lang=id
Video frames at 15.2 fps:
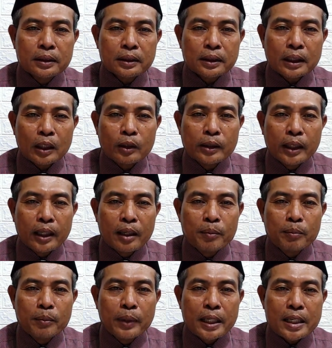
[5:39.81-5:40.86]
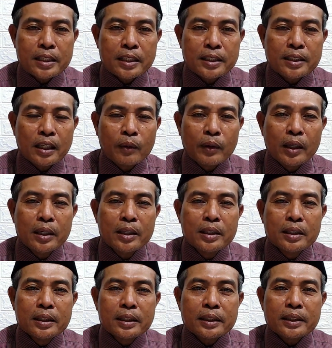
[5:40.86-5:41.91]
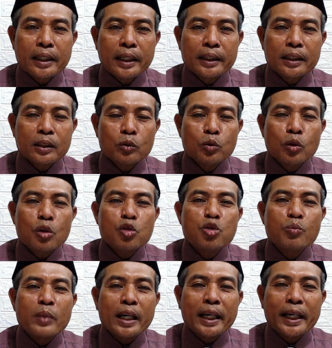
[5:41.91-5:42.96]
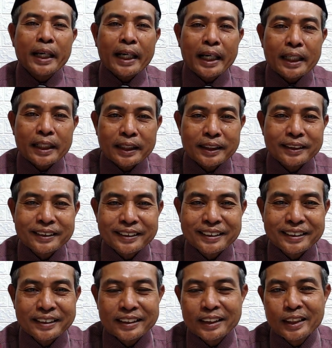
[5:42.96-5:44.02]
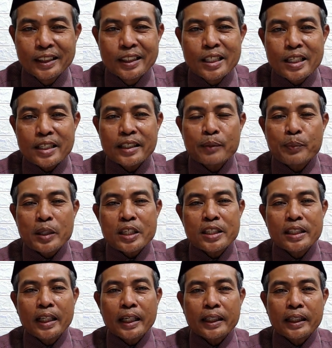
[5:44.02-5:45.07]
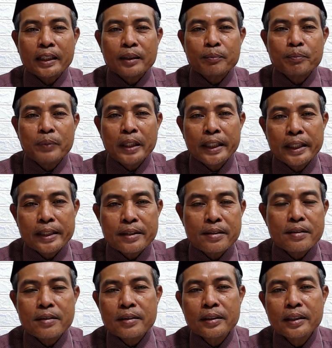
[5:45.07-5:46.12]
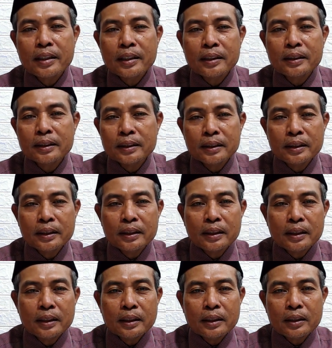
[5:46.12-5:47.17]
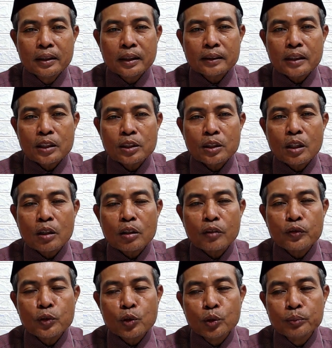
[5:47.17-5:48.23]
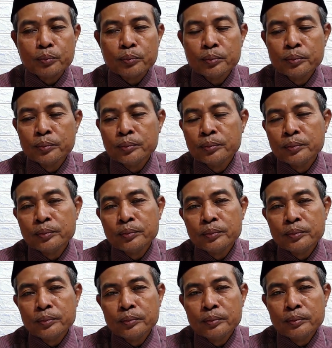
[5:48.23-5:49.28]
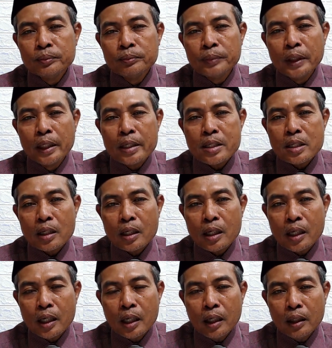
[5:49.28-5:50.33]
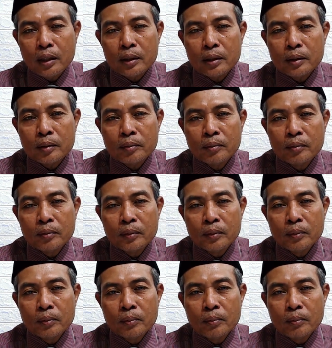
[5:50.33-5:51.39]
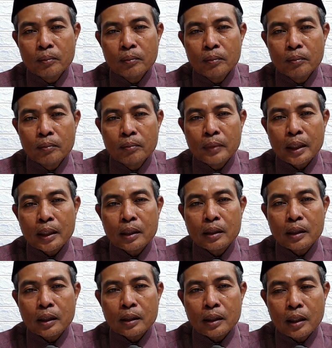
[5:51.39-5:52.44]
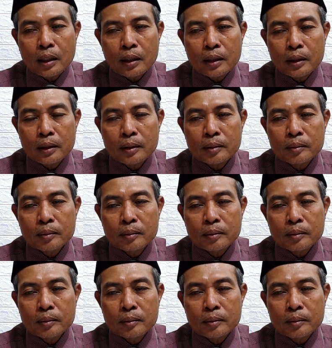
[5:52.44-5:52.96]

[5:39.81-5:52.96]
kalau dalam bahasa Jawa saya kulo sumangga akan nah, saya persilakan please natasharrafukum bil isra ma'an nadar